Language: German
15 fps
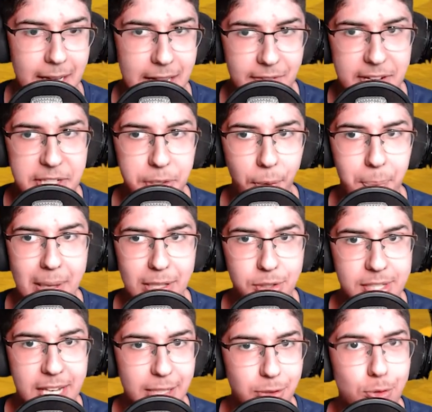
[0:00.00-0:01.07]
Bin ich doch mehr
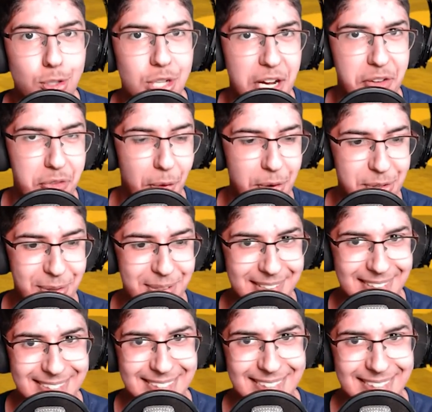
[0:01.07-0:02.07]
Zeit totschlagen für euch heute.